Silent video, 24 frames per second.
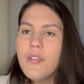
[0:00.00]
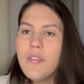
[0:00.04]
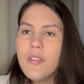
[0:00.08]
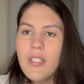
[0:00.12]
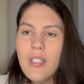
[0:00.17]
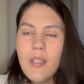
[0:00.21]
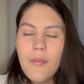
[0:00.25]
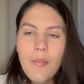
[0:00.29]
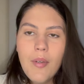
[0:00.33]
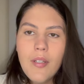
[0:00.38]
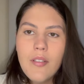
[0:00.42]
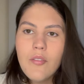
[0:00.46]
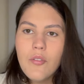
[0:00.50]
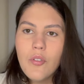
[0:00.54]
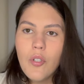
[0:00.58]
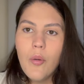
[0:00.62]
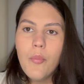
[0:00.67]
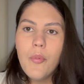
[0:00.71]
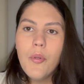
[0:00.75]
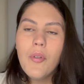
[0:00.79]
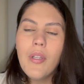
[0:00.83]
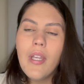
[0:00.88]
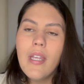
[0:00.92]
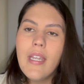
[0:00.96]
cima
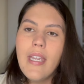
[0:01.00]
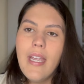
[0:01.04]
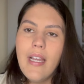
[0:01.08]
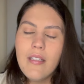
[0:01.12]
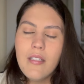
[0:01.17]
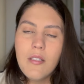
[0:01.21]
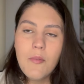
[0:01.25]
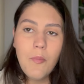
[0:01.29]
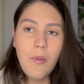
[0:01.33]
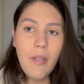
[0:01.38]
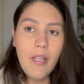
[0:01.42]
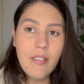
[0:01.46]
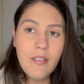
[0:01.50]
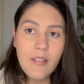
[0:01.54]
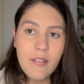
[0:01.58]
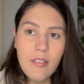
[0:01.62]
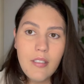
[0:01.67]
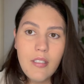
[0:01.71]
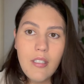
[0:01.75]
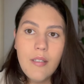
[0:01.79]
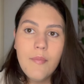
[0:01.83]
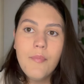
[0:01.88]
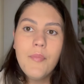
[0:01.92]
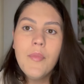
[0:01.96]
sobre o que é a displasia.